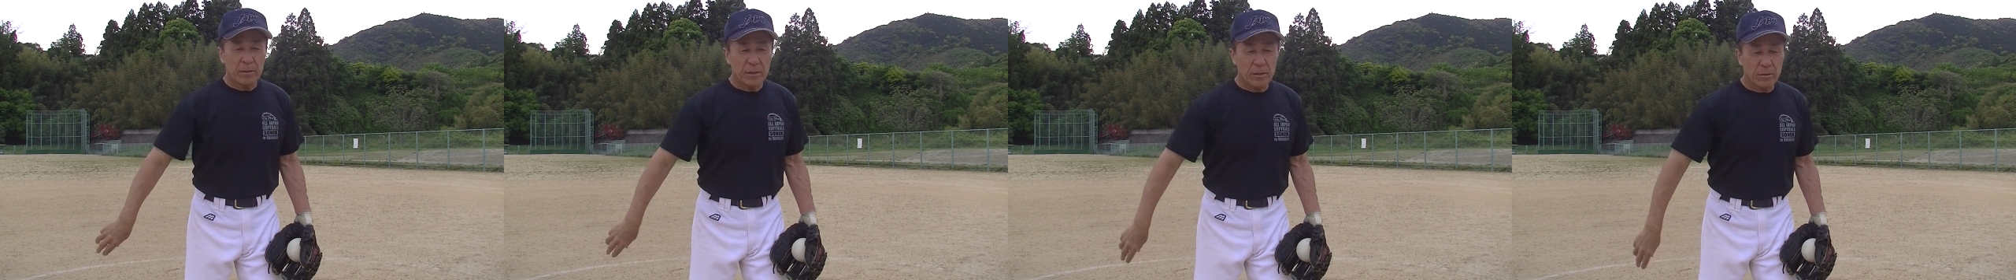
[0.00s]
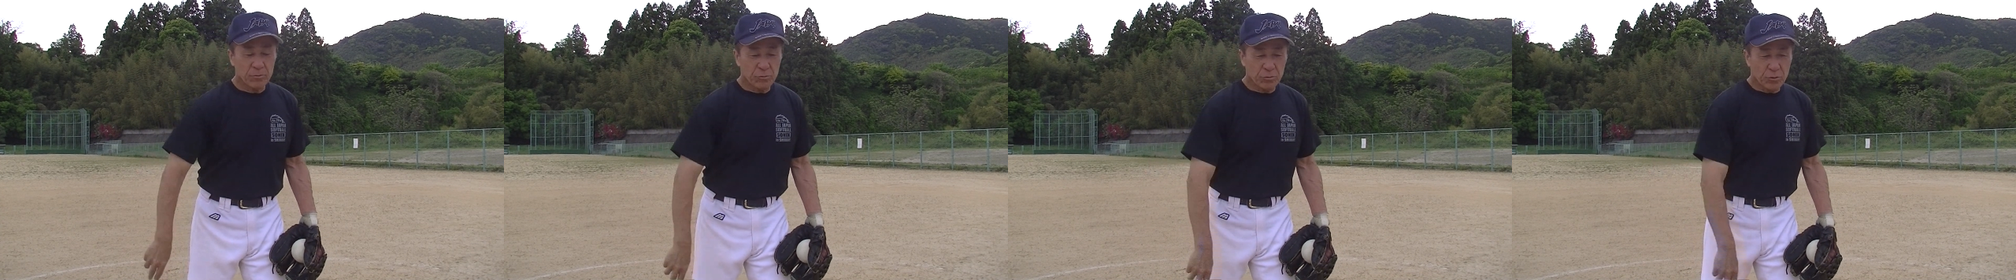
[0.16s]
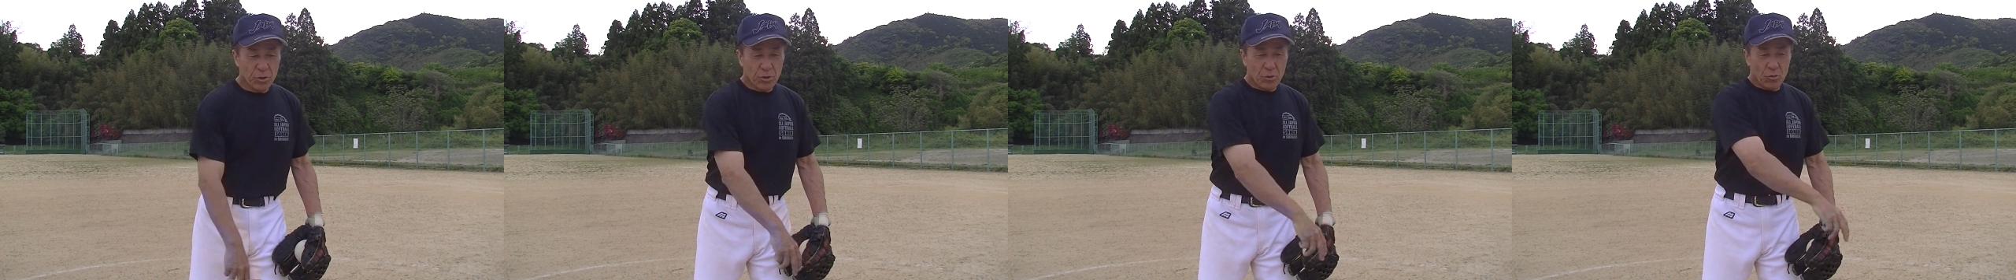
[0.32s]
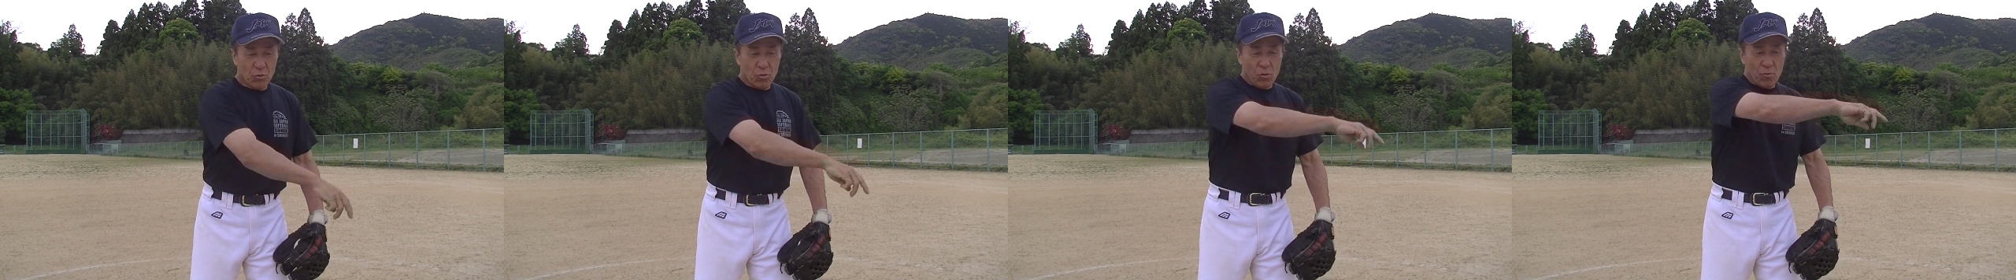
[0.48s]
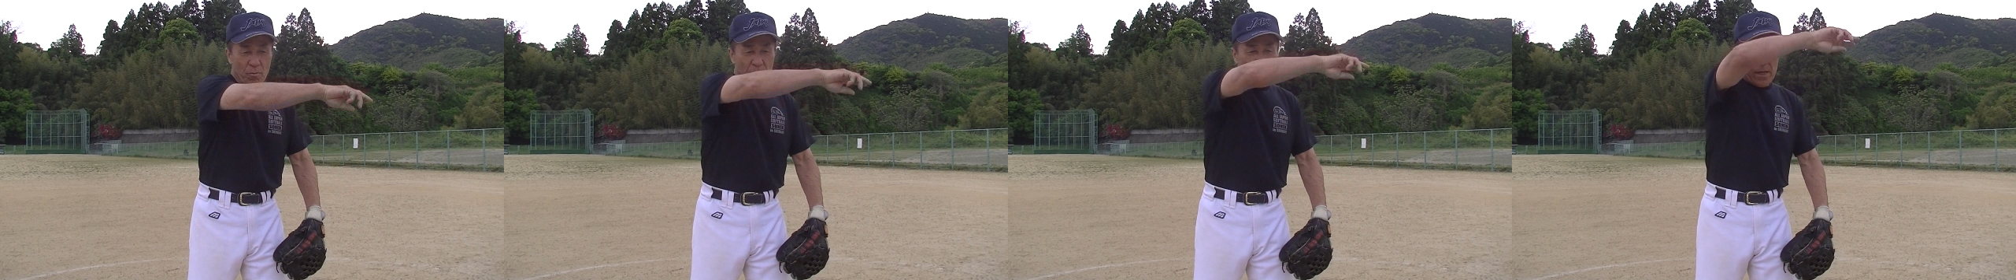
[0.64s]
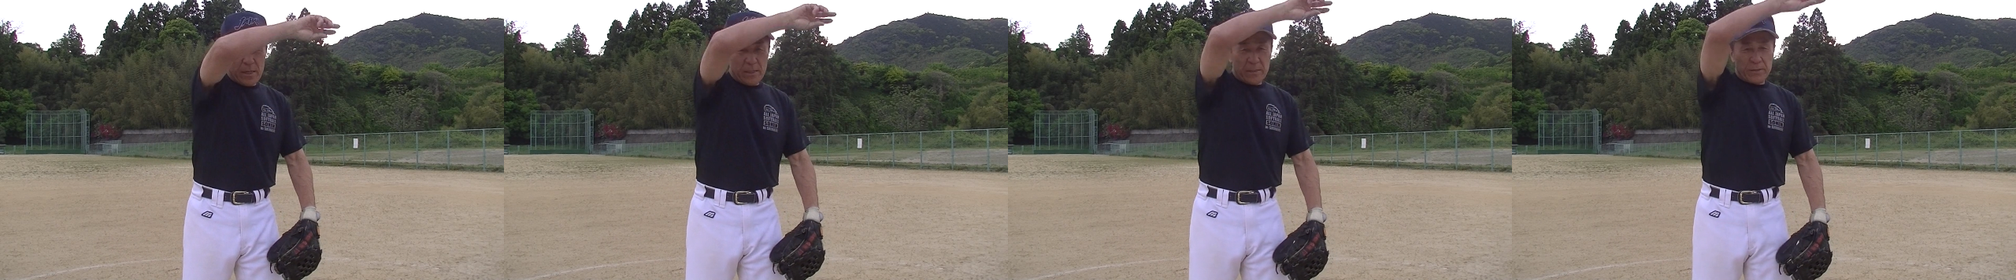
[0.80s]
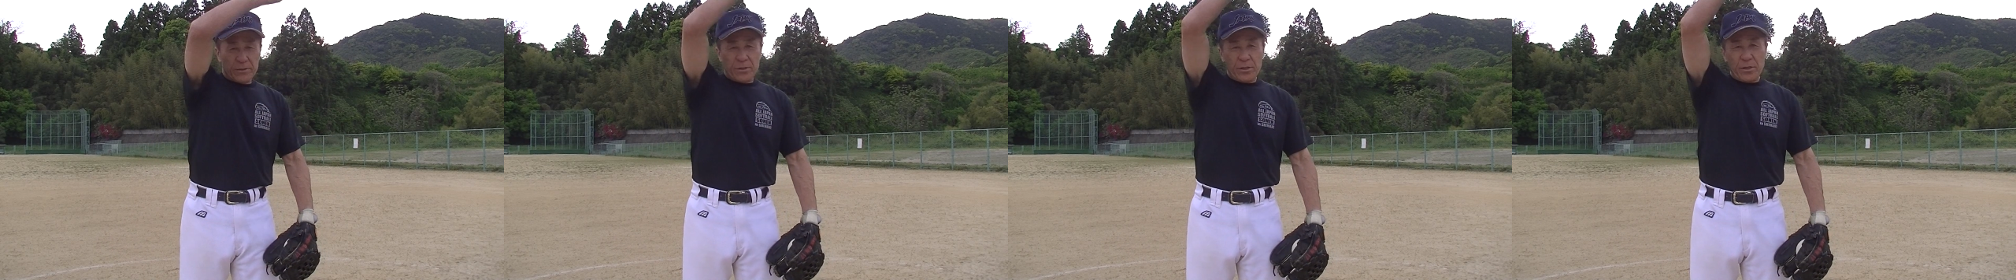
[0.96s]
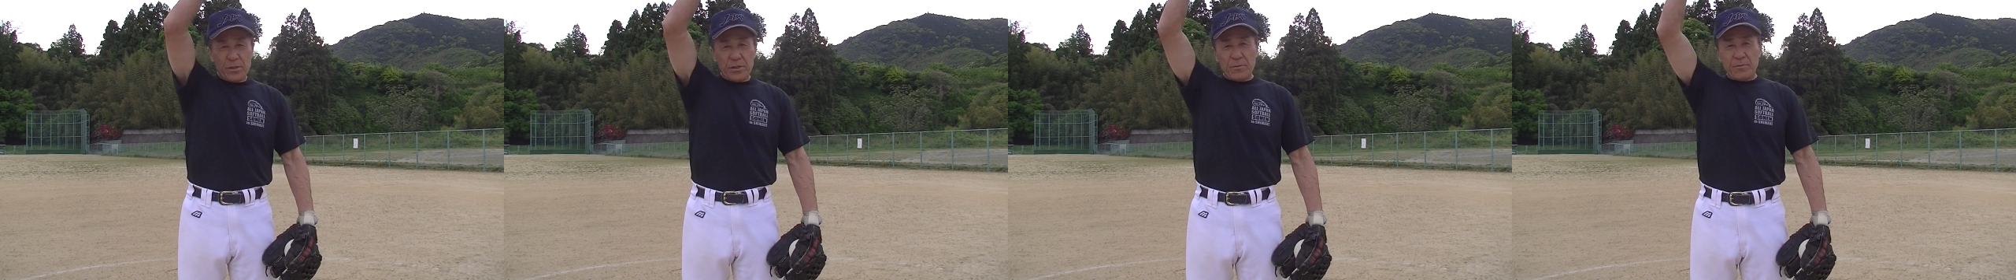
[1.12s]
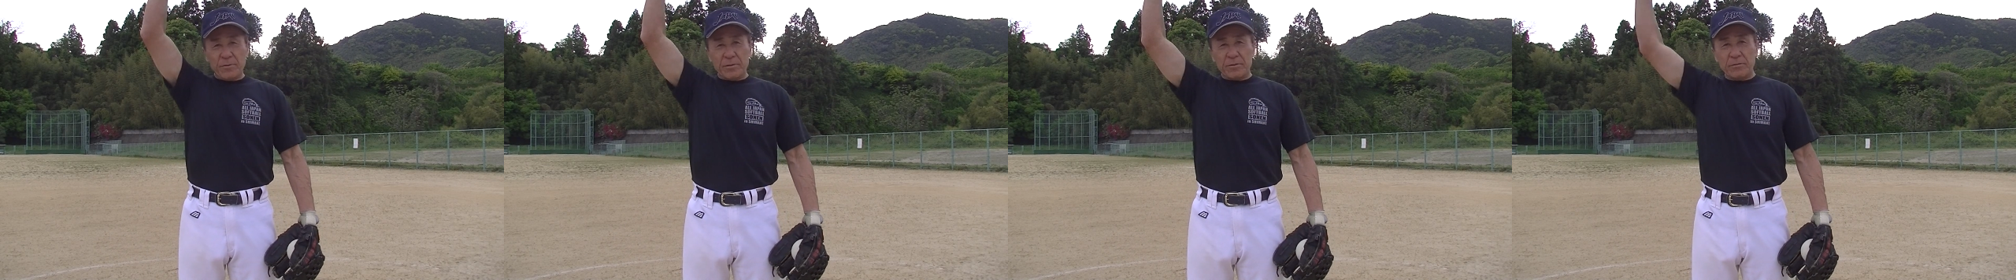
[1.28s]
え腕をこう回し
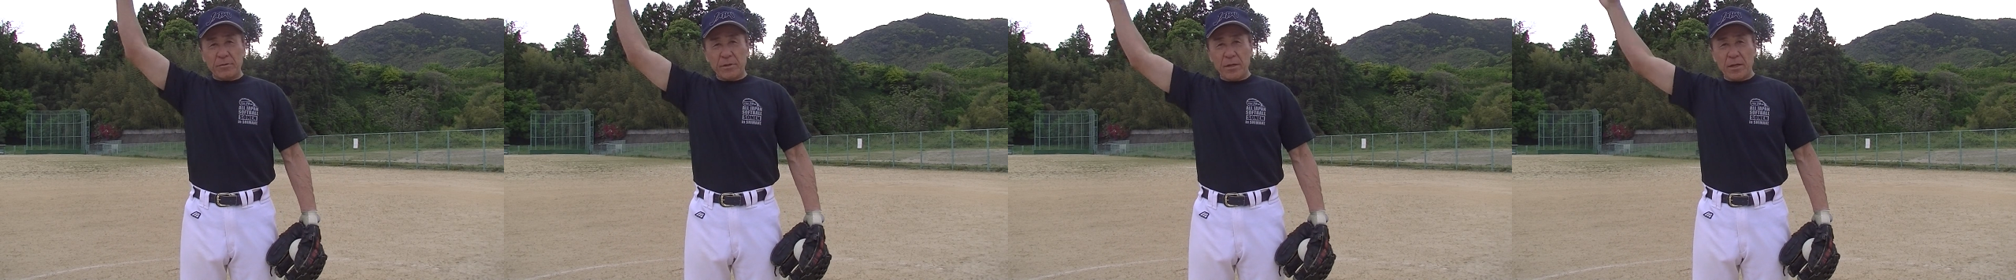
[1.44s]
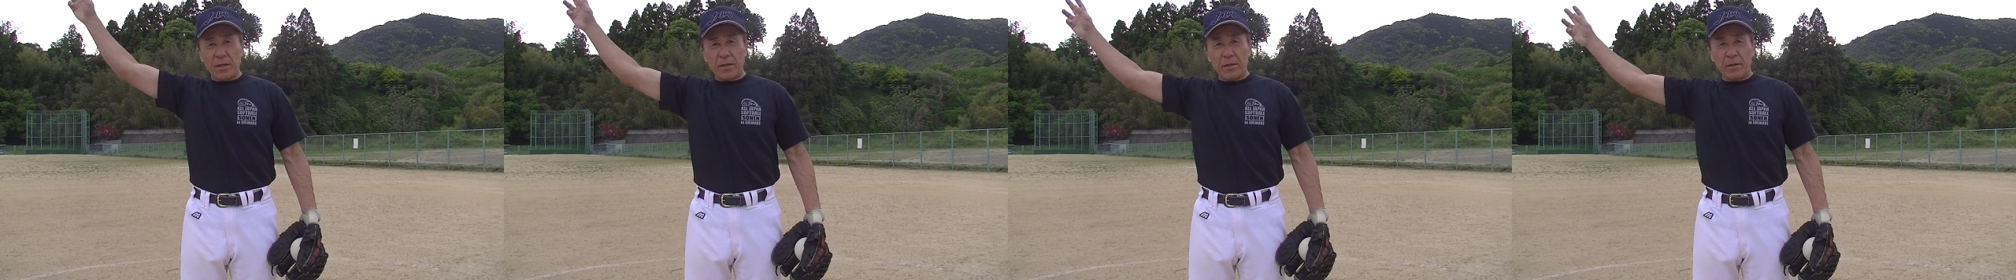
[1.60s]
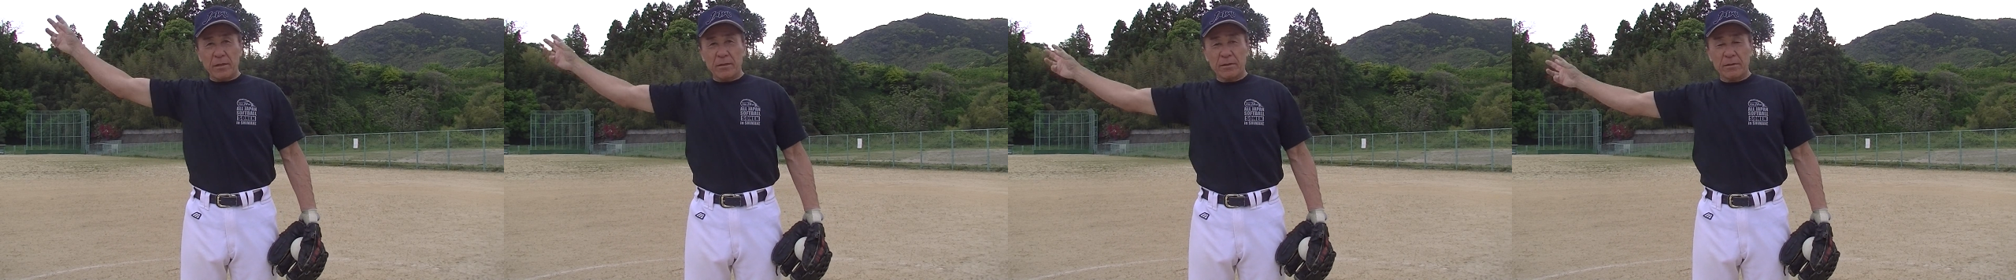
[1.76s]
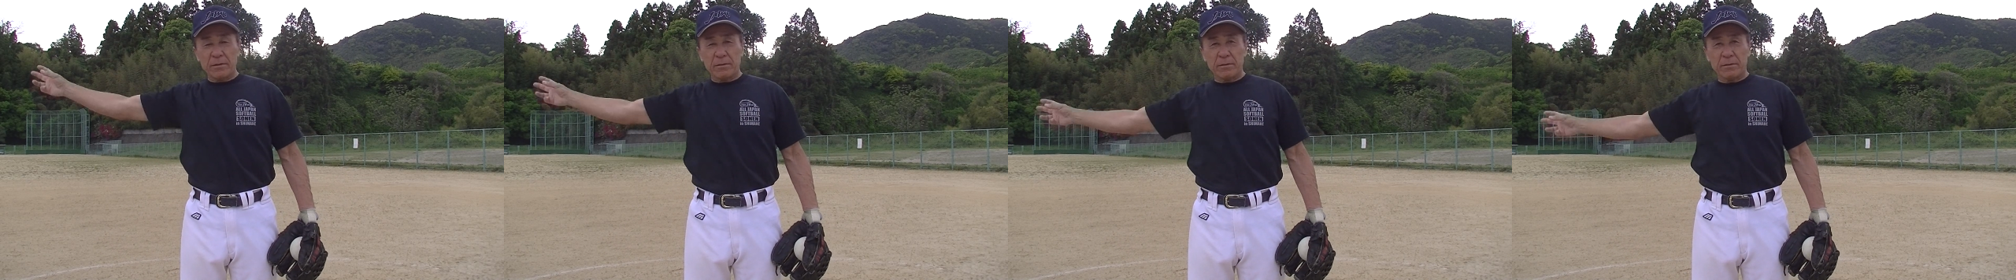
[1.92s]
ていきますね